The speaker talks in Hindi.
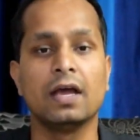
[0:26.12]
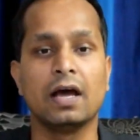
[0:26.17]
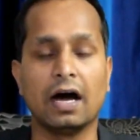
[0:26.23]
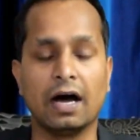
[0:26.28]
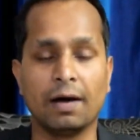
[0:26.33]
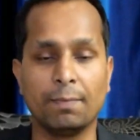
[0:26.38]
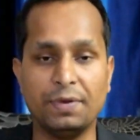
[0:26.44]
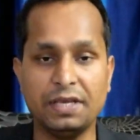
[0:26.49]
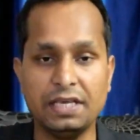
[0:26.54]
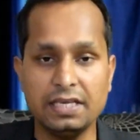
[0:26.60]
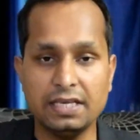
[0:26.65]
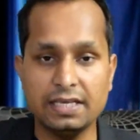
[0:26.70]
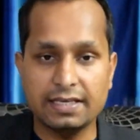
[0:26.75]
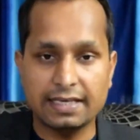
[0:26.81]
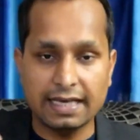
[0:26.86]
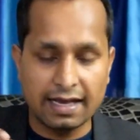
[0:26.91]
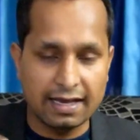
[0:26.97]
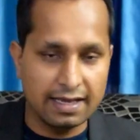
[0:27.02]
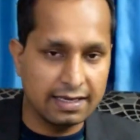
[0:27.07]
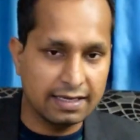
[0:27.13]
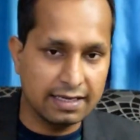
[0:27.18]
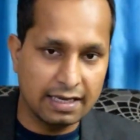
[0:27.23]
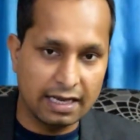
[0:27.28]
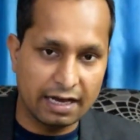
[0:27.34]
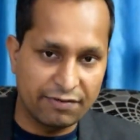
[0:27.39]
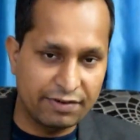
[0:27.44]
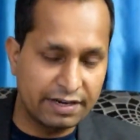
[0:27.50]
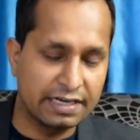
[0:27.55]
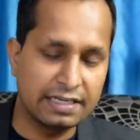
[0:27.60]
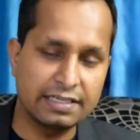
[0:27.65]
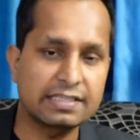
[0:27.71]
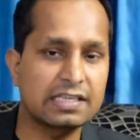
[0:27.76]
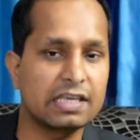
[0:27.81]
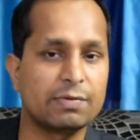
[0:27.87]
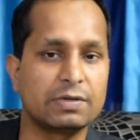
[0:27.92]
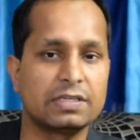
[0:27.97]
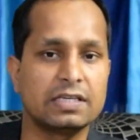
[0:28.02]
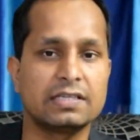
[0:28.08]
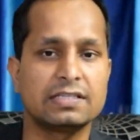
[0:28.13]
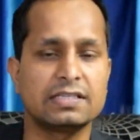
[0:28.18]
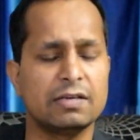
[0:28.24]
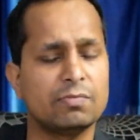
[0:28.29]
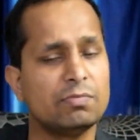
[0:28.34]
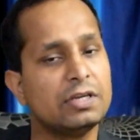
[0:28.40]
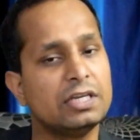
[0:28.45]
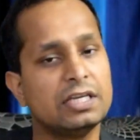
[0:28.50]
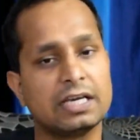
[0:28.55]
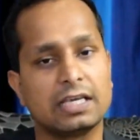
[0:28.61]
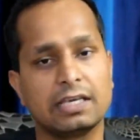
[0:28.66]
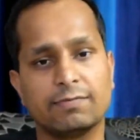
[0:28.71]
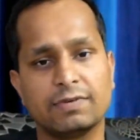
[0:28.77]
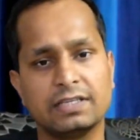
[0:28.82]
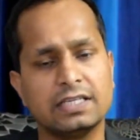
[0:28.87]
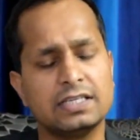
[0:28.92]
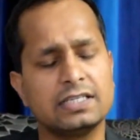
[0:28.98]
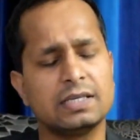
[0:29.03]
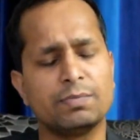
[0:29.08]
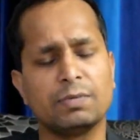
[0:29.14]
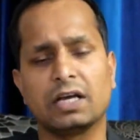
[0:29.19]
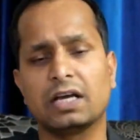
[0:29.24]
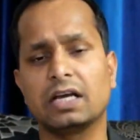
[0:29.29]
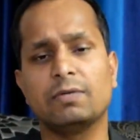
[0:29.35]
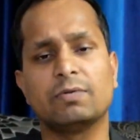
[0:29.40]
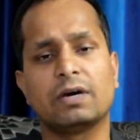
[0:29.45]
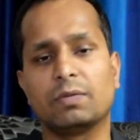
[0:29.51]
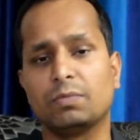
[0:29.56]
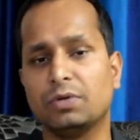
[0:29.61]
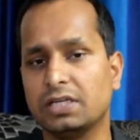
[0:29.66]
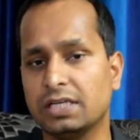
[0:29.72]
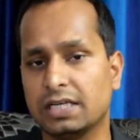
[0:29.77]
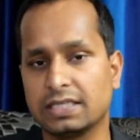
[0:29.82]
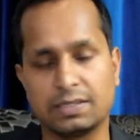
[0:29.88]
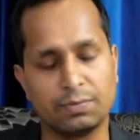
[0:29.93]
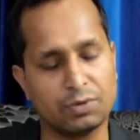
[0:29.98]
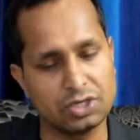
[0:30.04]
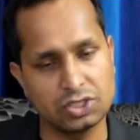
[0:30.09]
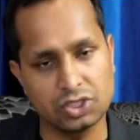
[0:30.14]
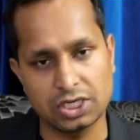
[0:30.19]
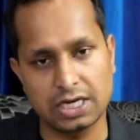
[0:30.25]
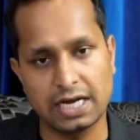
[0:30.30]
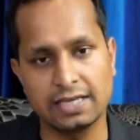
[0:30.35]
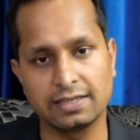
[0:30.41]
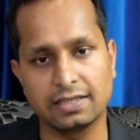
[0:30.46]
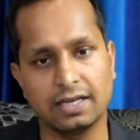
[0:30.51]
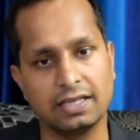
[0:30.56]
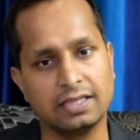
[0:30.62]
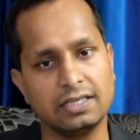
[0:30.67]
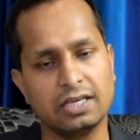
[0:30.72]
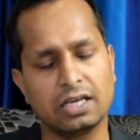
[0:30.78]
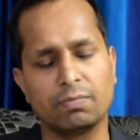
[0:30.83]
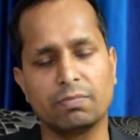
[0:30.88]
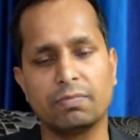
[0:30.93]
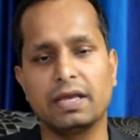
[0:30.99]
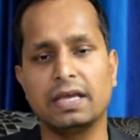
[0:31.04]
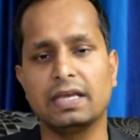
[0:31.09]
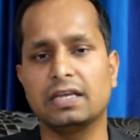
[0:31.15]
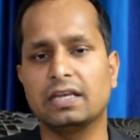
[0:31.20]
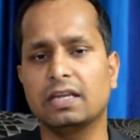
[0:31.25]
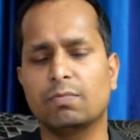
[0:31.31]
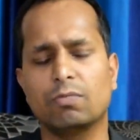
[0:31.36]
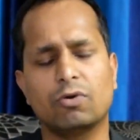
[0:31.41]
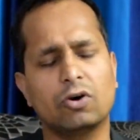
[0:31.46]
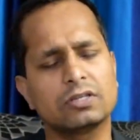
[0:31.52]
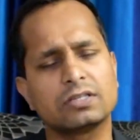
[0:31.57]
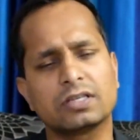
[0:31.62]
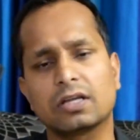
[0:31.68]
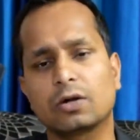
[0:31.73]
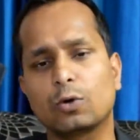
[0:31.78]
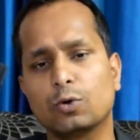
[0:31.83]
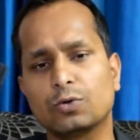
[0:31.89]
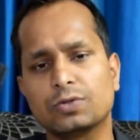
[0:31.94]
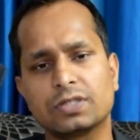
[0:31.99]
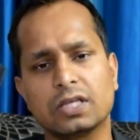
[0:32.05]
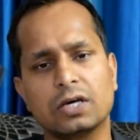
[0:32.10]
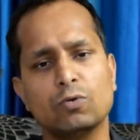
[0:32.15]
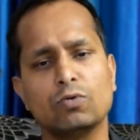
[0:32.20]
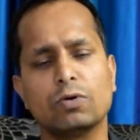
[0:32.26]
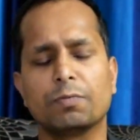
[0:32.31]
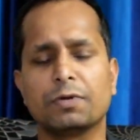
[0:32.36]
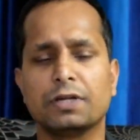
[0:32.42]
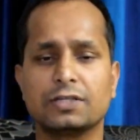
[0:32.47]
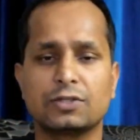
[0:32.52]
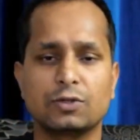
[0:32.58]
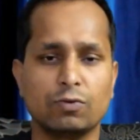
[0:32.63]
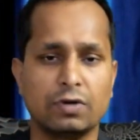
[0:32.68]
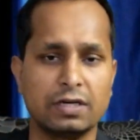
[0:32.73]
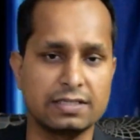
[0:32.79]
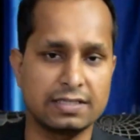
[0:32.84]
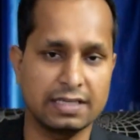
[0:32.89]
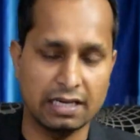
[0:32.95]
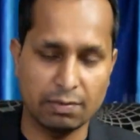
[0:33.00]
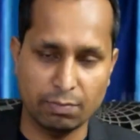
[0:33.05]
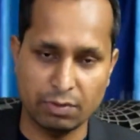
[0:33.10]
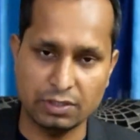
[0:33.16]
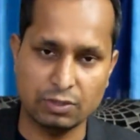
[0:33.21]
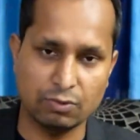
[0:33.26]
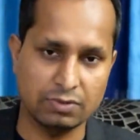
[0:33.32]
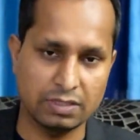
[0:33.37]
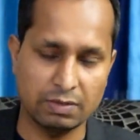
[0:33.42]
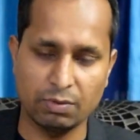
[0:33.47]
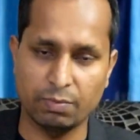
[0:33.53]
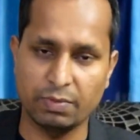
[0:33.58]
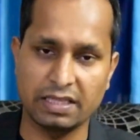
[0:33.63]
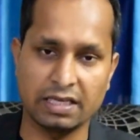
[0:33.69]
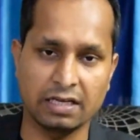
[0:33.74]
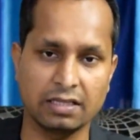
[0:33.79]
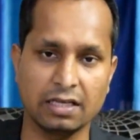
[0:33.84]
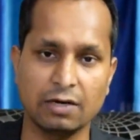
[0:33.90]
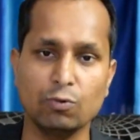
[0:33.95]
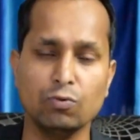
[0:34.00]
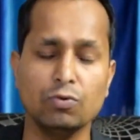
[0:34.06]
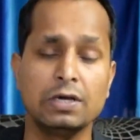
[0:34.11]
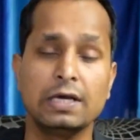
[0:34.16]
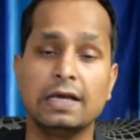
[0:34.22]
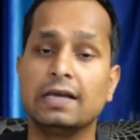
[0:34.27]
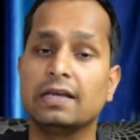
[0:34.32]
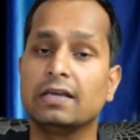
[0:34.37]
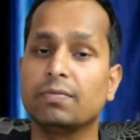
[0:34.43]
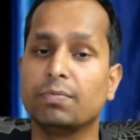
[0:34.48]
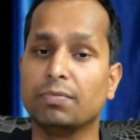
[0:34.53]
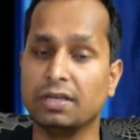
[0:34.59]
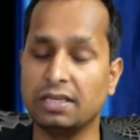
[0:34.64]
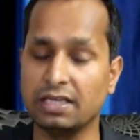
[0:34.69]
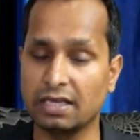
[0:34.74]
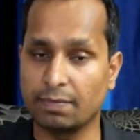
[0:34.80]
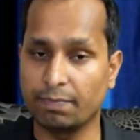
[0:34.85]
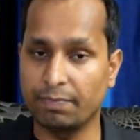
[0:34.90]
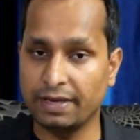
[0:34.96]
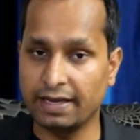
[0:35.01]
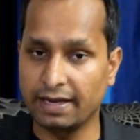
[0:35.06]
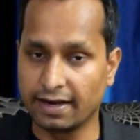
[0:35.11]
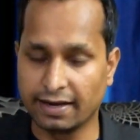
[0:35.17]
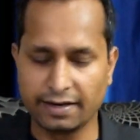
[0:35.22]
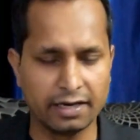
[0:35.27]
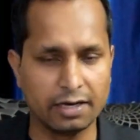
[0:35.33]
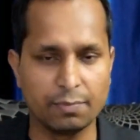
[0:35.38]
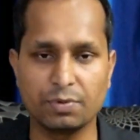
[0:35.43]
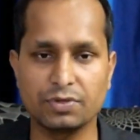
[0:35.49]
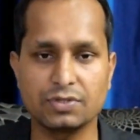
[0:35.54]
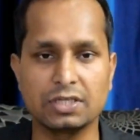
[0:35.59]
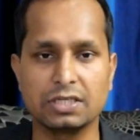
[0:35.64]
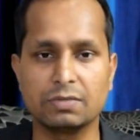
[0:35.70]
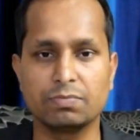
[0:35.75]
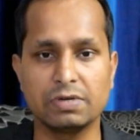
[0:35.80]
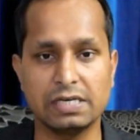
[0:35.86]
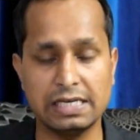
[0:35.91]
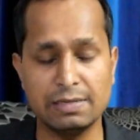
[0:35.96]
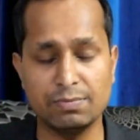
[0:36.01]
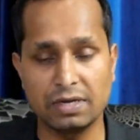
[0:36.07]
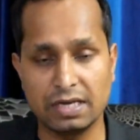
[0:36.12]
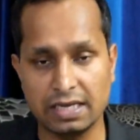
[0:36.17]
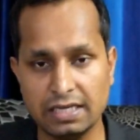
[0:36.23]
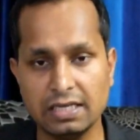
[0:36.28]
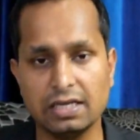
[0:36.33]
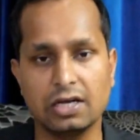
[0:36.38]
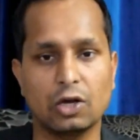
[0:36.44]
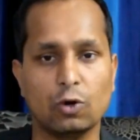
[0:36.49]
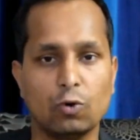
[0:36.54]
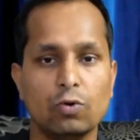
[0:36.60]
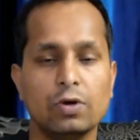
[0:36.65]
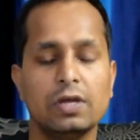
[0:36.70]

अभी क्या है कि अवेयरनेस की वजह से मीडिया की वजह से मैं कई बार मीडिया से मेरी शिकायत रहती है और मैं इन्हें बहुत ज़्यादा कोसता हूं अपने स्टूडेंट्स यानी बच्चों से भी बताता हूं कि मीडिया पे हंड्रेड परसेंट बिलीव नहीं करो